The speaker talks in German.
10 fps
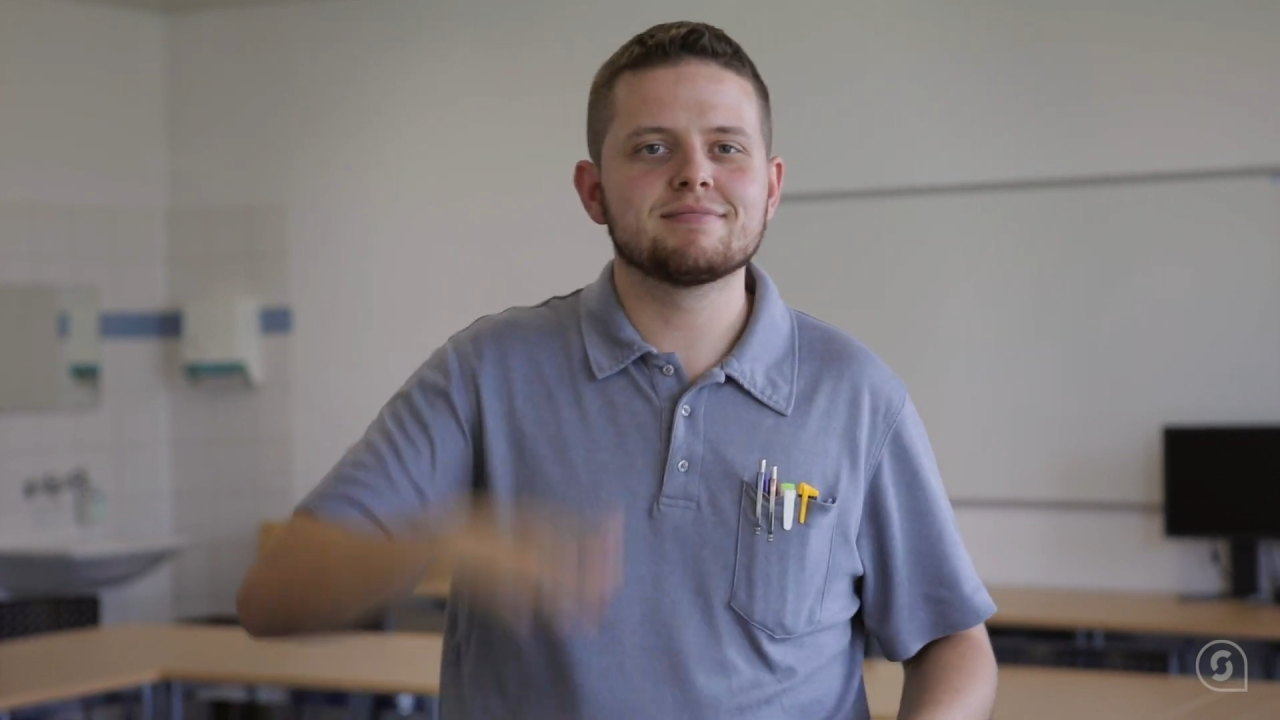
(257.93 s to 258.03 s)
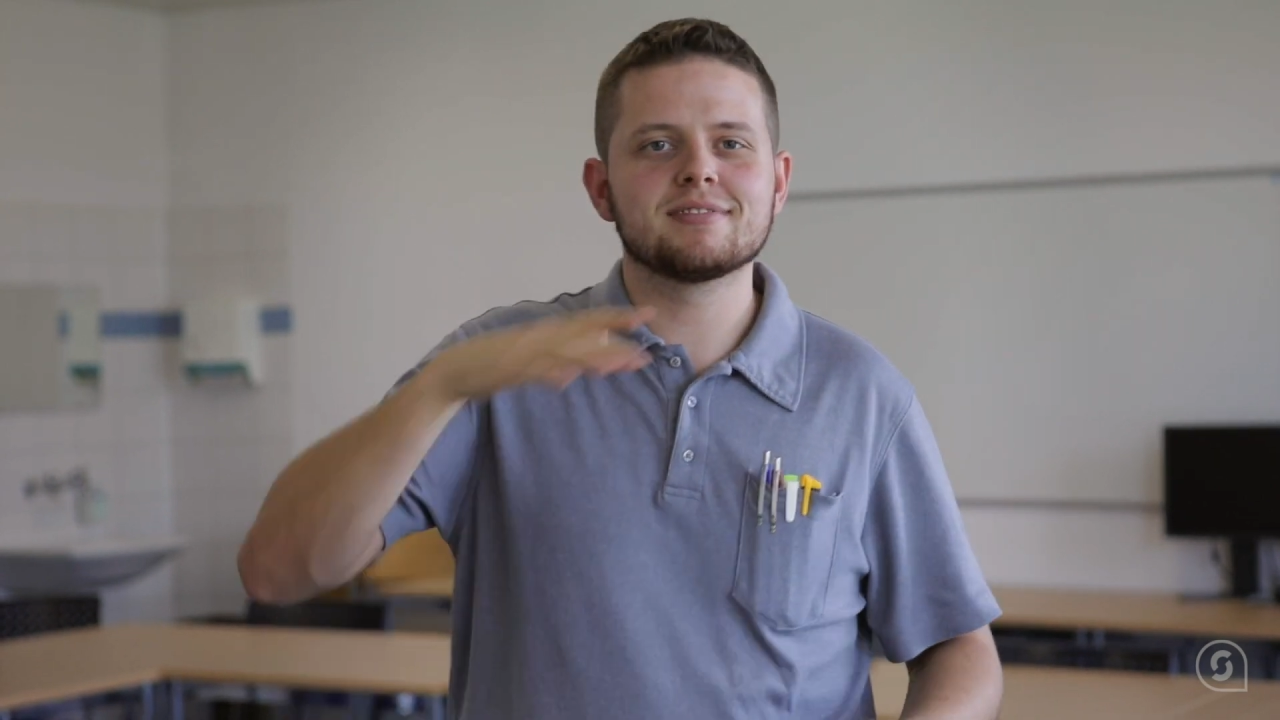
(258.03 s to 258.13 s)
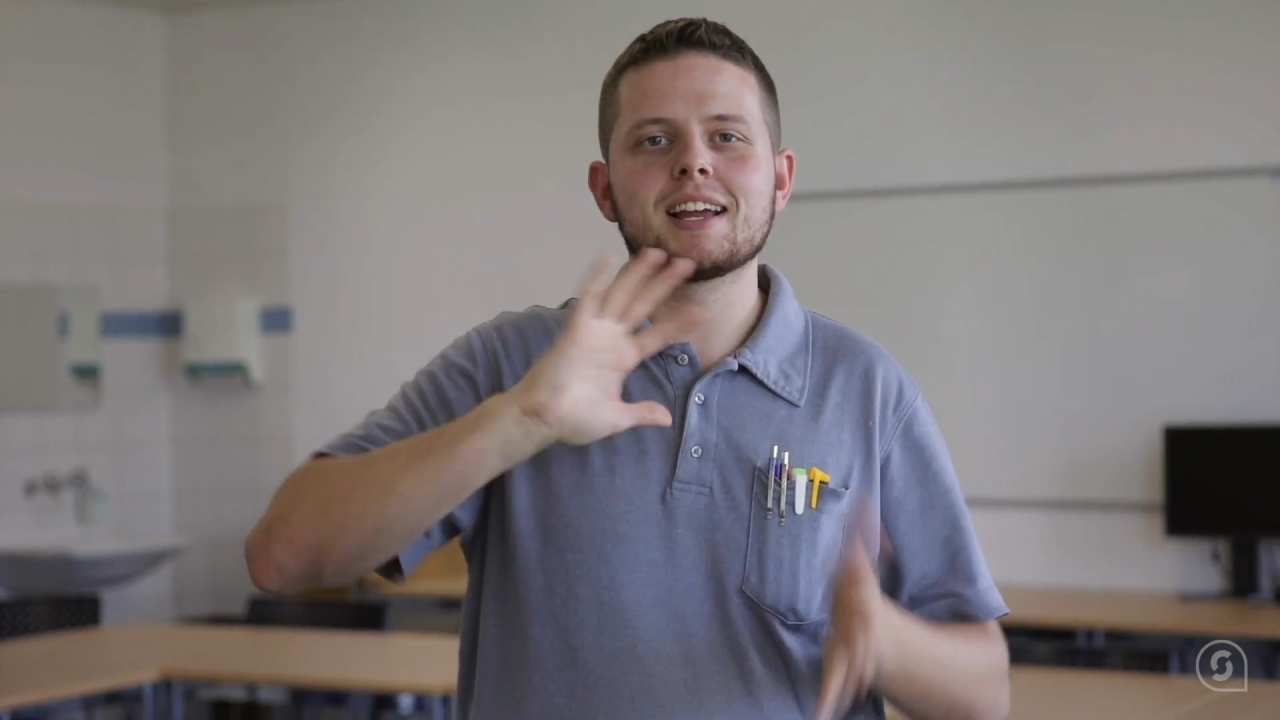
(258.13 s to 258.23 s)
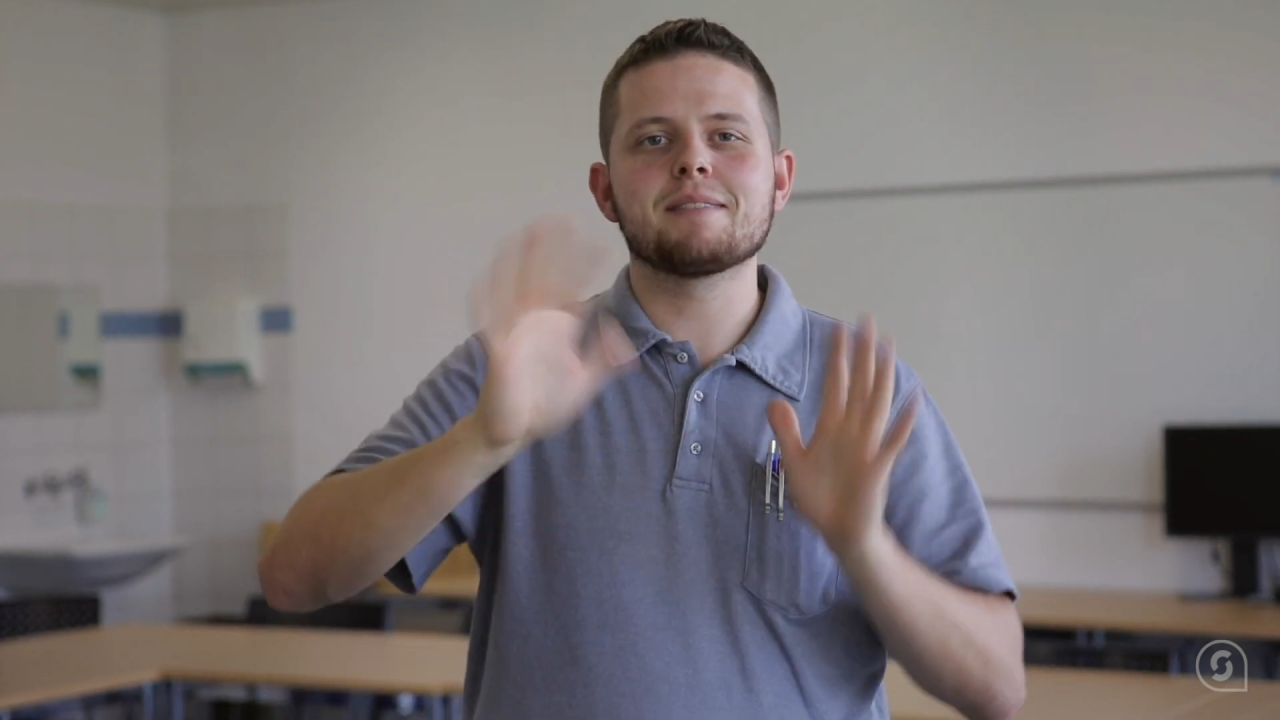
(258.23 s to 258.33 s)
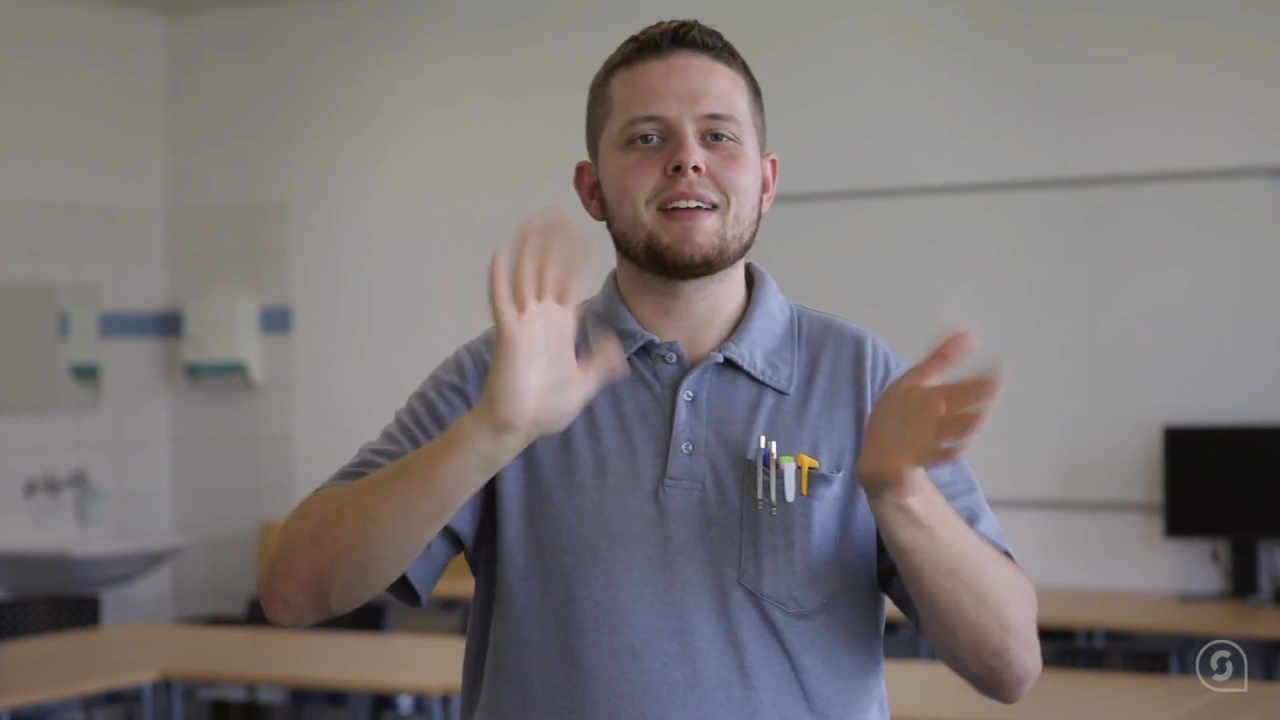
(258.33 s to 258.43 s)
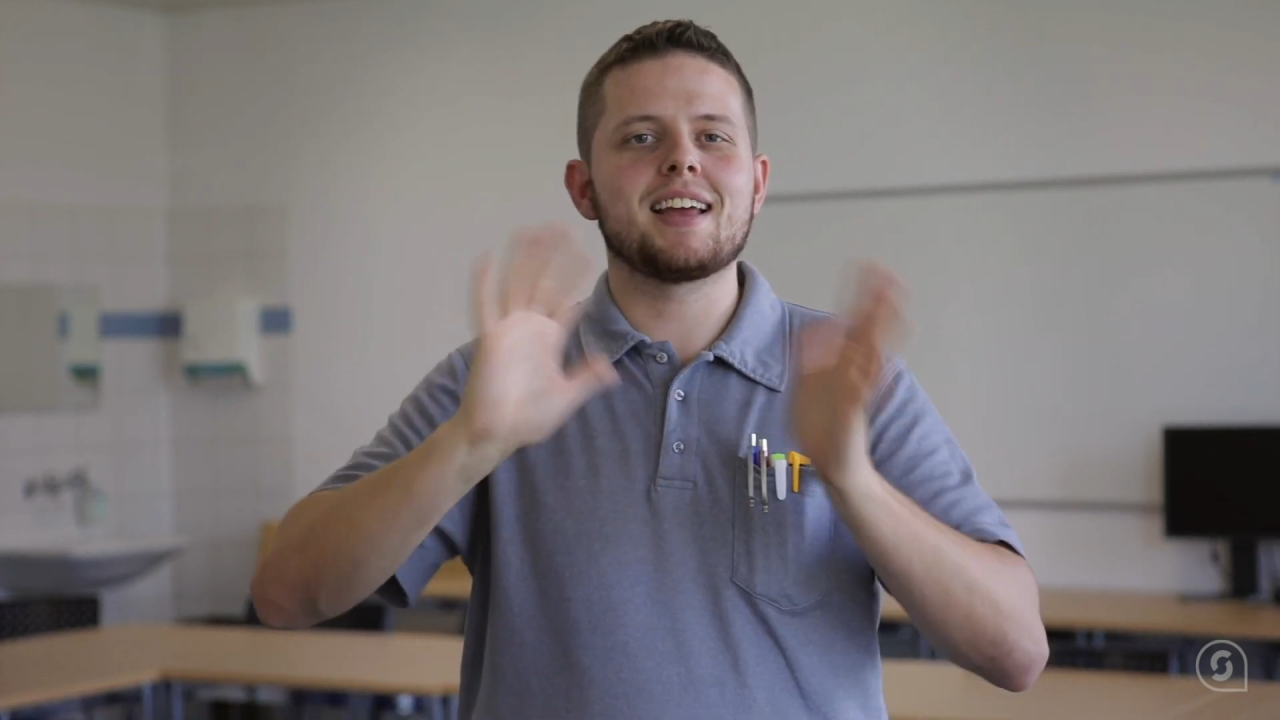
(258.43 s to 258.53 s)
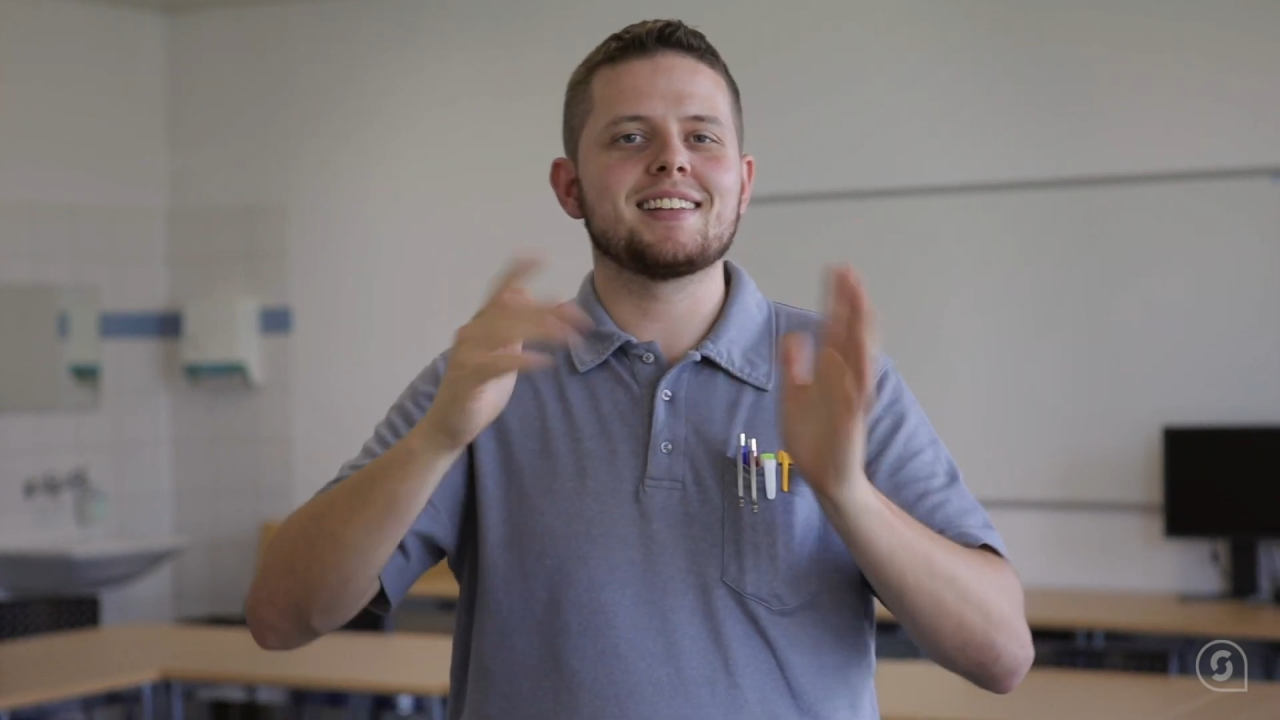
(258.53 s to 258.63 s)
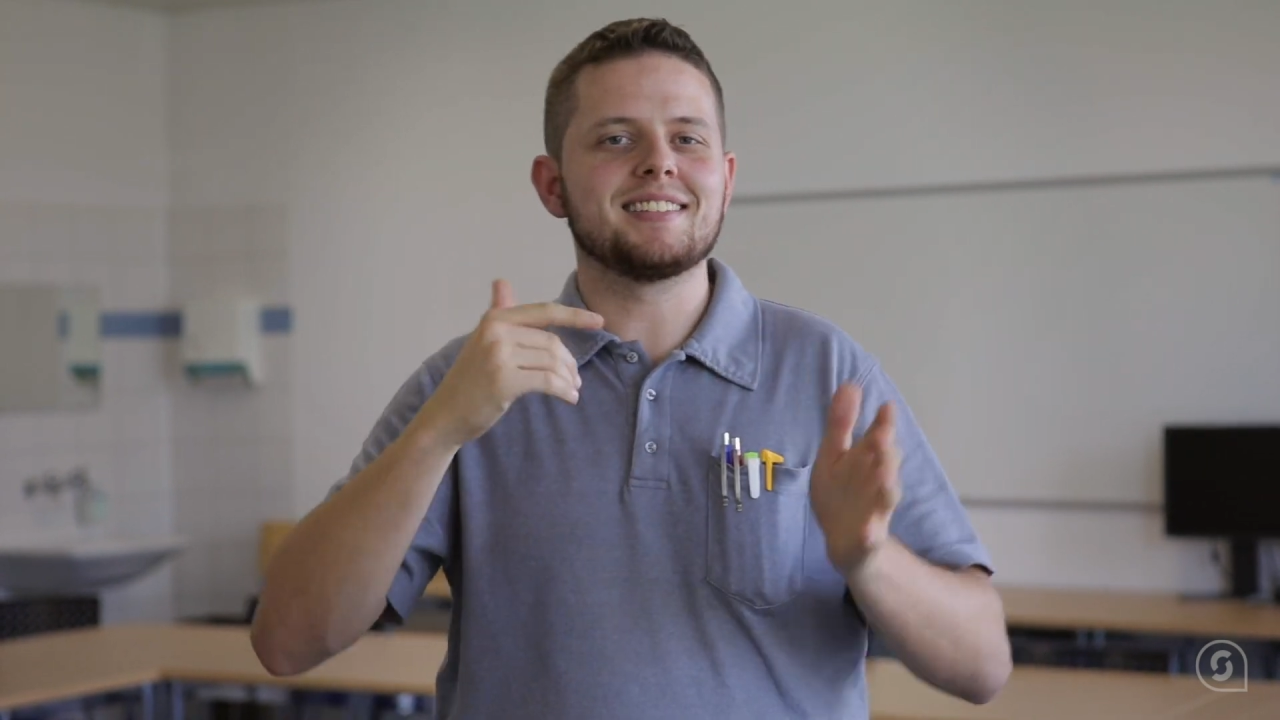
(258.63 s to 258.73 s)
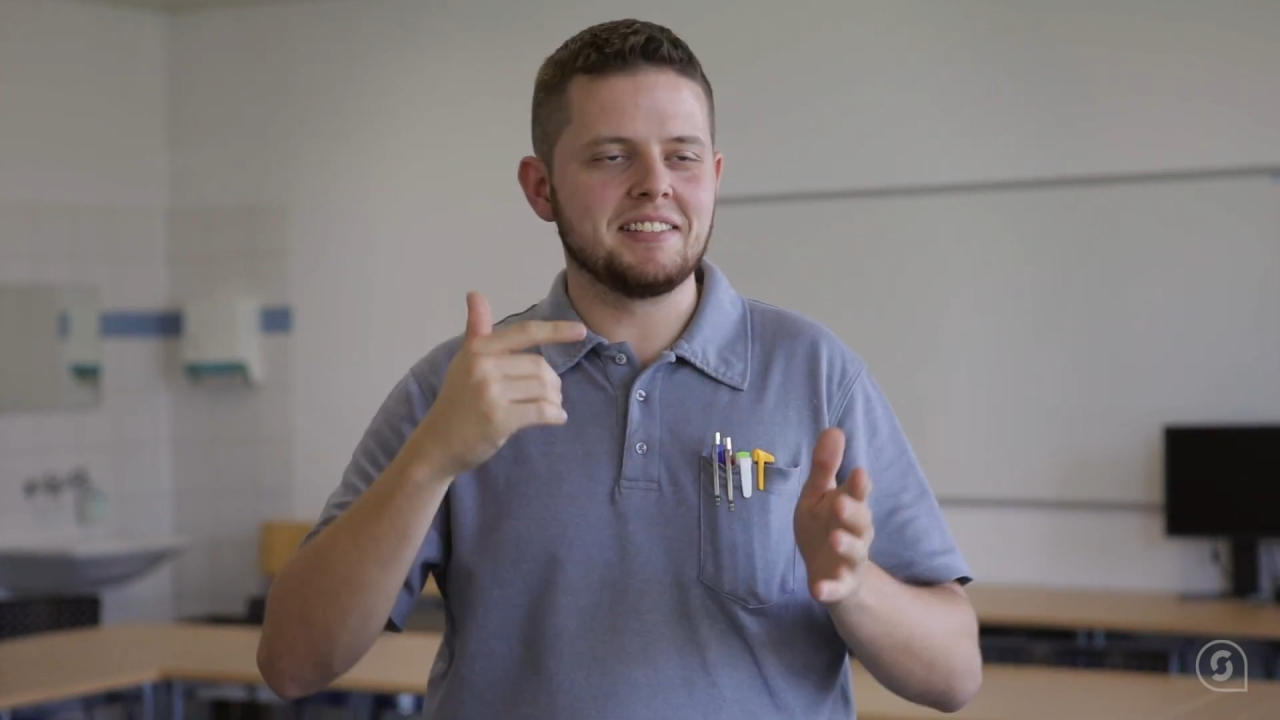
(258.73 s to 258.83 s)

aufgewachsen